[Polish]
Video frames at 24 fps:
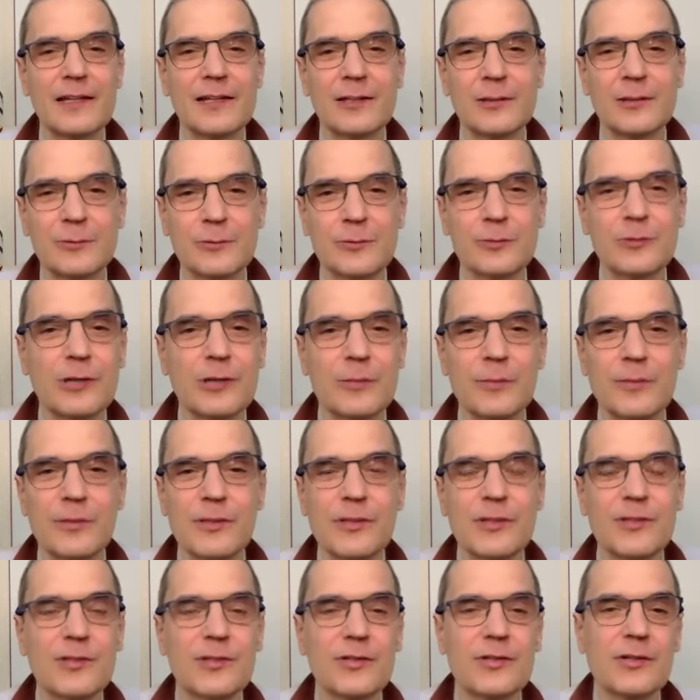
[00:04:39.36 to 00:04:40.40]
tutaj
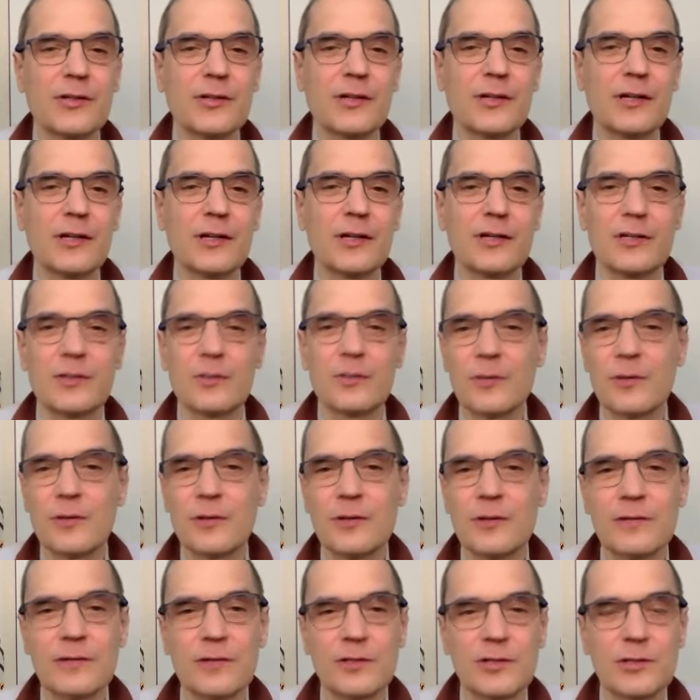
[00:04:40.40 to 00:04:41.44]
być,
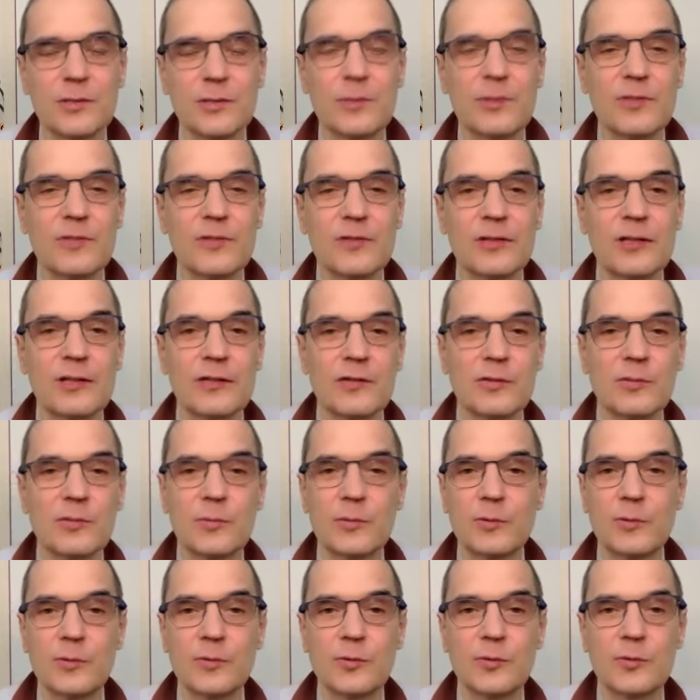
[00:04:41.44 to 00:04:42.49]
żeby właśnie mieć wielkie
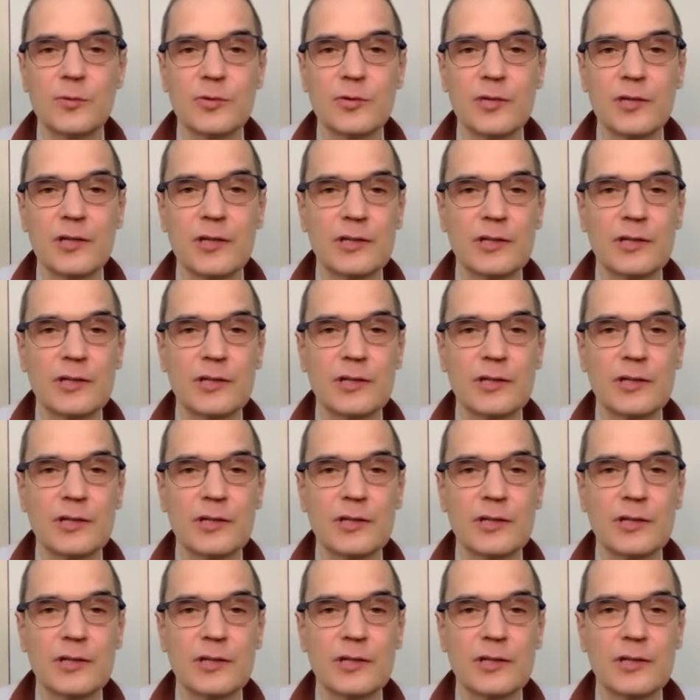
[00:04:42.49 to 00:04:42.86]
współczucie